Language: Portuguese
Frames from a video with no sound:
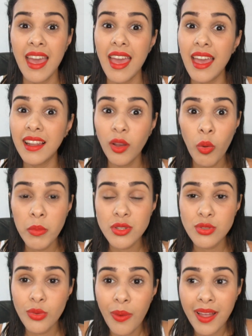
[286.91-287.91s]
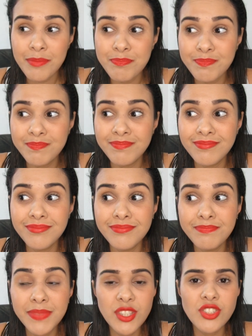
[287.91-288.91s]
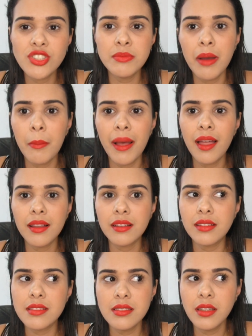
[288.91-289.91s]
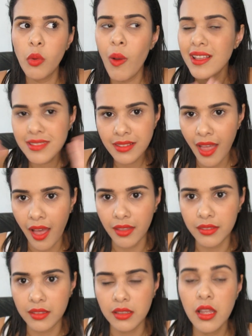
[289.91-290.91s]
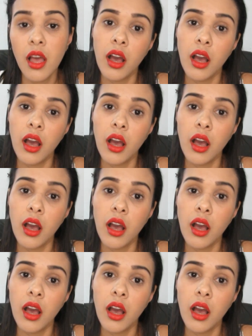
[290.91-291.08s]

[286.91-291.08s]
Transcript: ela começou a pedir mamar, assim, quase nada.